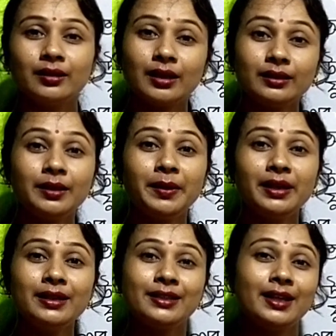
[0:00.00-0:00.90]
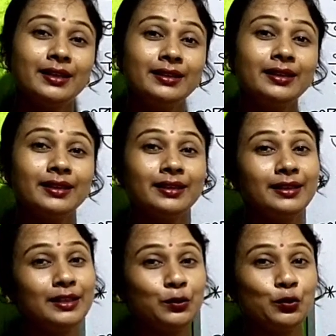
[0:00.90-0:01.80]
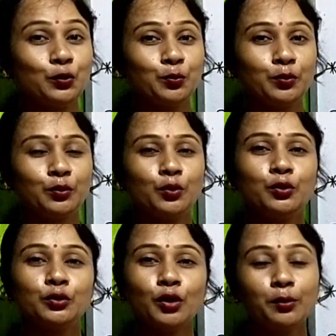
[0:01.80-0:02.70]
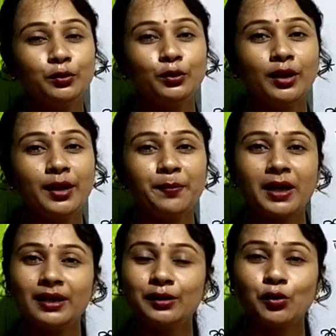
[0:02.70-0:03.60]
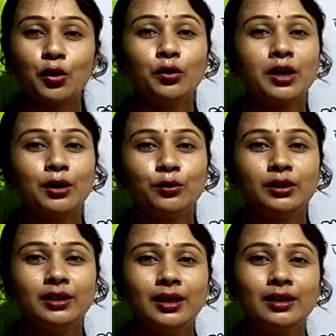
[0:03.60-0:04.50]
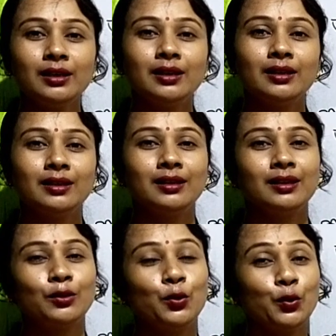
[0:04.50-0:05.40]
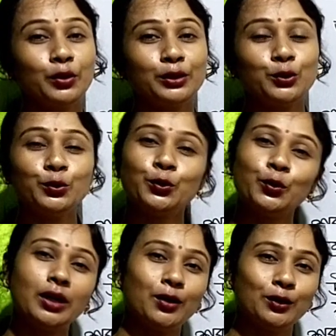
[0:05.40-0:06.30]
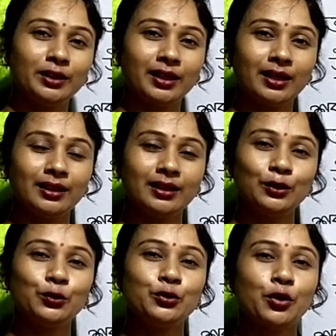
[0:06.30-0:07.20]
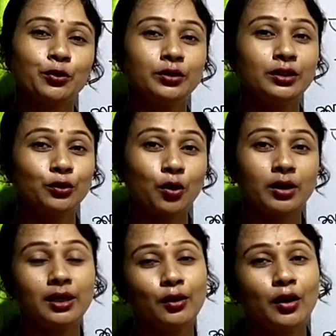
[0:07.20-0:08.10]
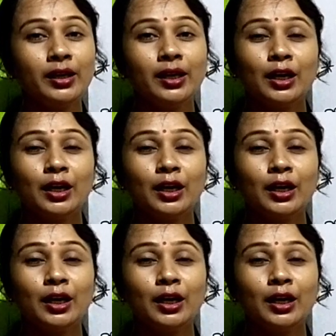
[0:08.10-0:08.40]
রাত্রিবেলায় চারিদিক নিশ্চুপ কোনো শব্দ নেই পাখির কলকাকলি নেই কোনো কিছুর কোলাহল নেই কিন্তু যখনই সকাল হয়